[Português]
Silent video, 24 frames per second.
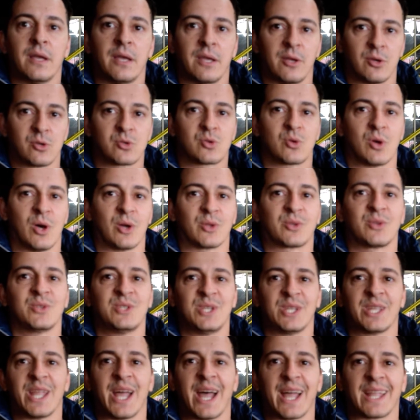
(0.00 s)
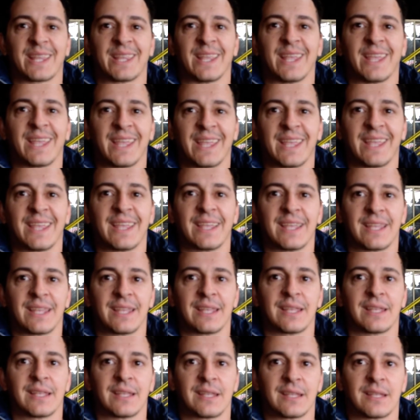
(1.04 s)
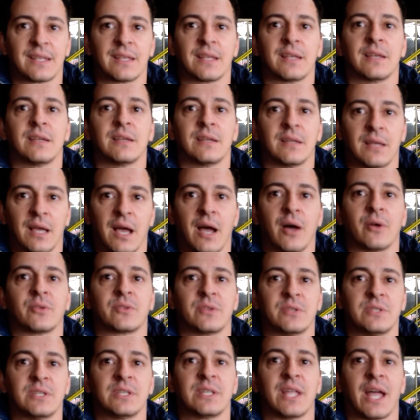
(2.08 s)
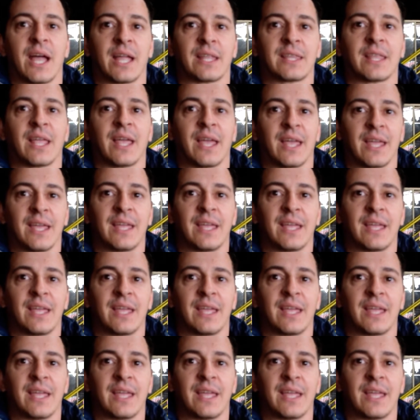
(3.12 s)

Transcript: Eu sou autodidata. Autodidata? Autodidata.